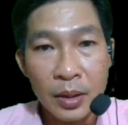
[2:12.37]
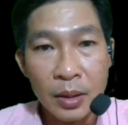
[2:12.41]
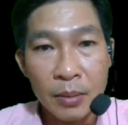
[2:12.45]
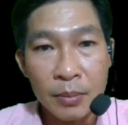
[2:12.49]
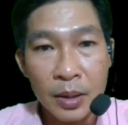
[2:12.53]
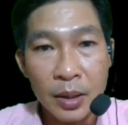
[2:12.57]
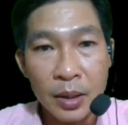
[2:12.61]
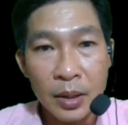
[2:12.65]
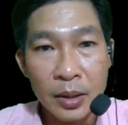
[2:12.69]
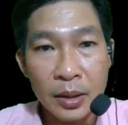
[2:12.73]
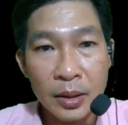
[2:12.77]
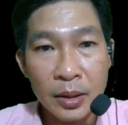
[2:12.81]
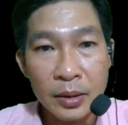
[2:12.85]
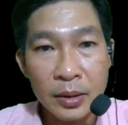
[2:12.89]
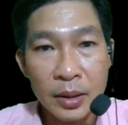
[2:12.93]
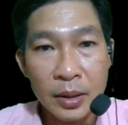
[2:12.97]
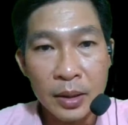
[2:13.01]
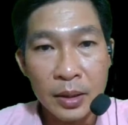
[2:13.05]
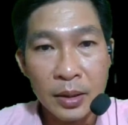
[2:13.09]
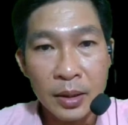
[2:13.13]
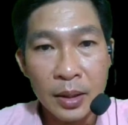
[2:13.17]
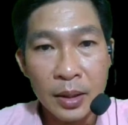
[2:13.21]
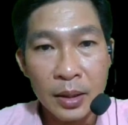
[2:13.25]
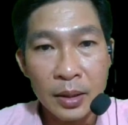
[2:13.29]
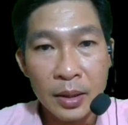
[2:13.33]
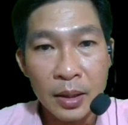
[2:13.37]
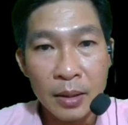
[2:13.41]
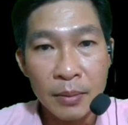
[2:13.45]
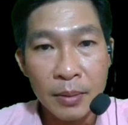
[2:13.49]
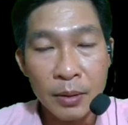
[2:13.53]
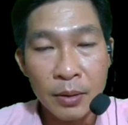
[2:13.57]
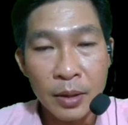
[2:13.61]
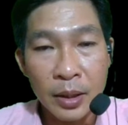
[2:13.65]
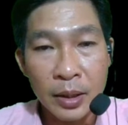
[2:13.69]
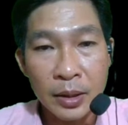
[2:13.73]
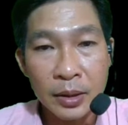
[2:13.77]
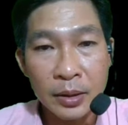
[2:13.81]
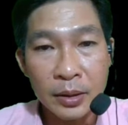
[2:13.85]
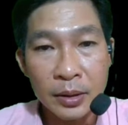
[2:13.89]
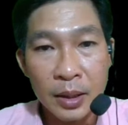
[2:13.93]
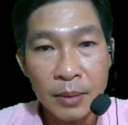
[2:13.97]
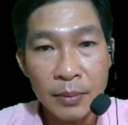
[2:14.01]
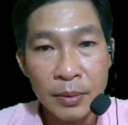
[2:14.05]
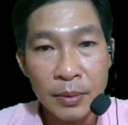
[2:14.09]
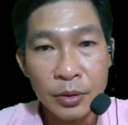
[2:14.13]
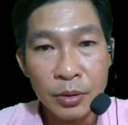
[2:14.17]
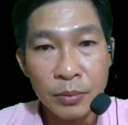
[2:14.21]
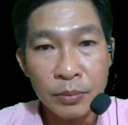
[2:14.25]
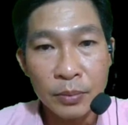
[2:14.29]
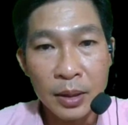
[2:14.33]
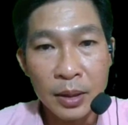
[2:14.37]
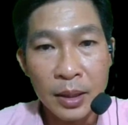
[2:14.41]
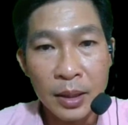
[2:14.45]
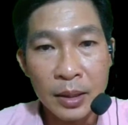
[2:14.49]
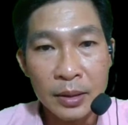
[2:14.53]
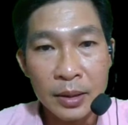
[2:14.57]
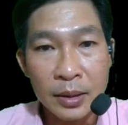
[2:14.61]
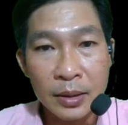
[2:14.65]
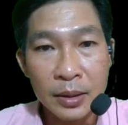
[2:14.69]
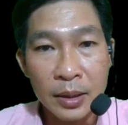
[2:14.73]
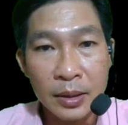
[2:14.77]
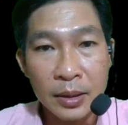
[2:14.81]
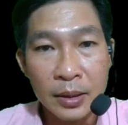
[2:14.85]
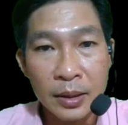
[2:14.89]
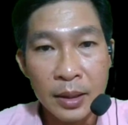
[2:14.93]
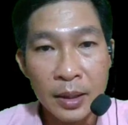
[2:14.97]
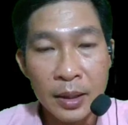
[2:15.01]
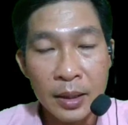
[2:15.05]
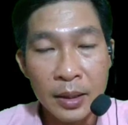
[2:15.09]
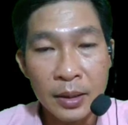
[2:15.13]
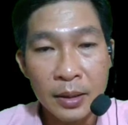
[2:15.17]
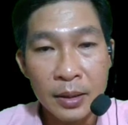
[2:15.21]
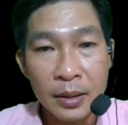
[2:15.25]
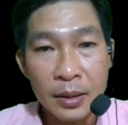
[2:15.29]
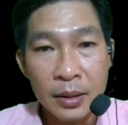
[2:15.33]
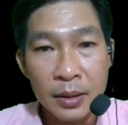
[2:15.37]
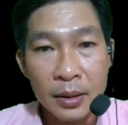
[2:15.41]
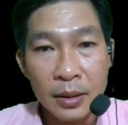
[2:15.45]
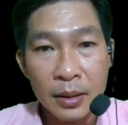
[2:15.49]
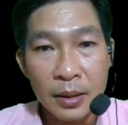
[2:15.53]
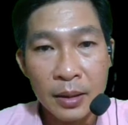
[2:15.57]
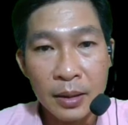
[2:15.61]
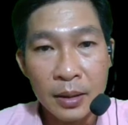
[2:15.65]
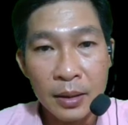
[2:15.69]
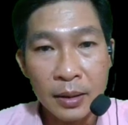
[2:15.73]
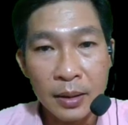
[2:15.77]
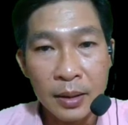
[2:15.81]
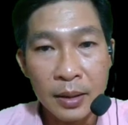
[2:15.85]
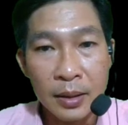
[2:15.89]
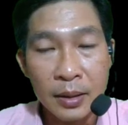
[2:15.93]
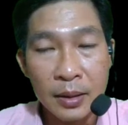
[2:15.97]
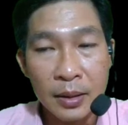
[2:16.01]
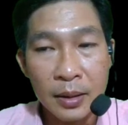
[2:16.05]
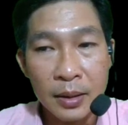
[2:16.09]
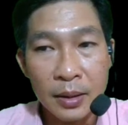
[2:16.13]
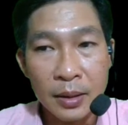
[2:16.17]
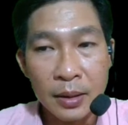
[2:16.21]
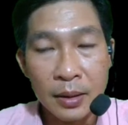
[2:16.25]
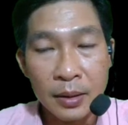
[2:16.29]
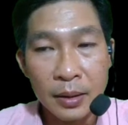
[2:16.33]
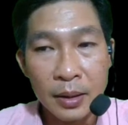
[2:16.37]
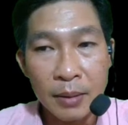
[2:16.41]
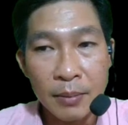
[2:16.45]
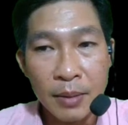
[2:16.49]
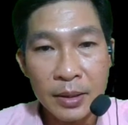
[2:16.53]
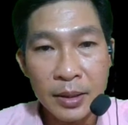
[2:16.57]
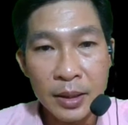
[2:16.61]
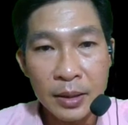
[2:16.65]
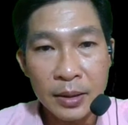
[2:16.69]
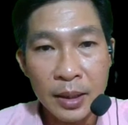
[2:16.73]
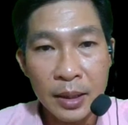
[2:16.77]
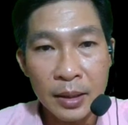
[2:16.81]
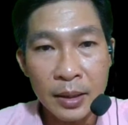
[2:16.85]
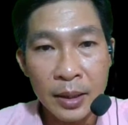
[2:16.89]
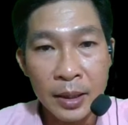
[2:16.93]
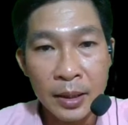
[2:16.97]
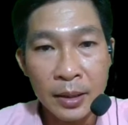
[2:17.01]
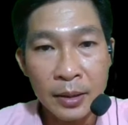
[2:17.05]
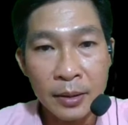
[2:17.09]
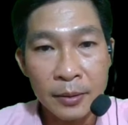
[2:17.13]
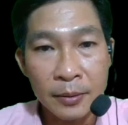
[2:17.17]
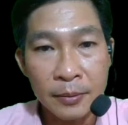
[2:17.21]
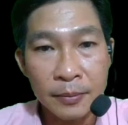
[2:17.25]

à, mở cái địa chỉ à, gmail lên để mà chúng ta sẽ nhận cái cái cái mã xác nhận này